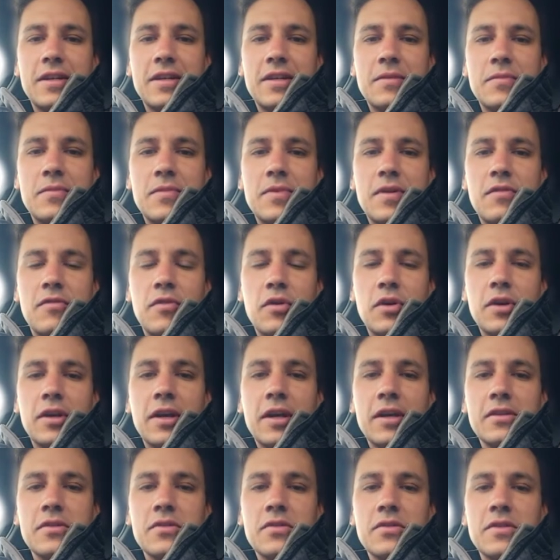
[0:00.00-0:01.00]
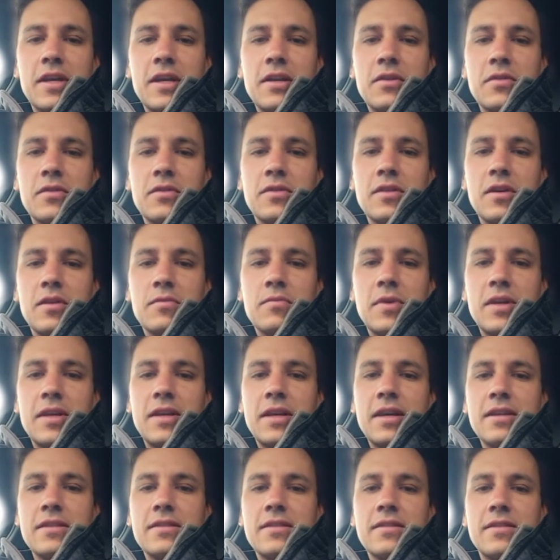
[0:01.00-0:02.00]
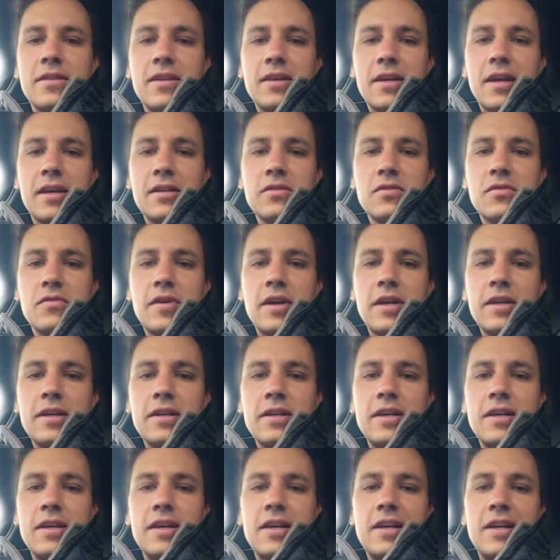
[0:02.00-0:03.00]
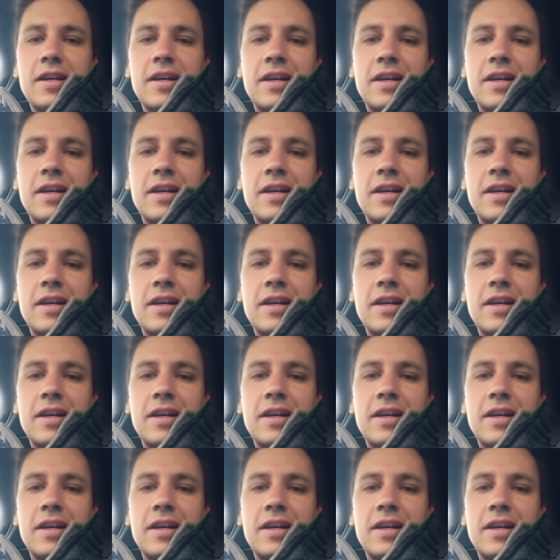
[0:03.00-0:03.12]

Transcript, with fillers: ähm, erfolgreich zu sein und dort meinen ersten Sieg einzufahren.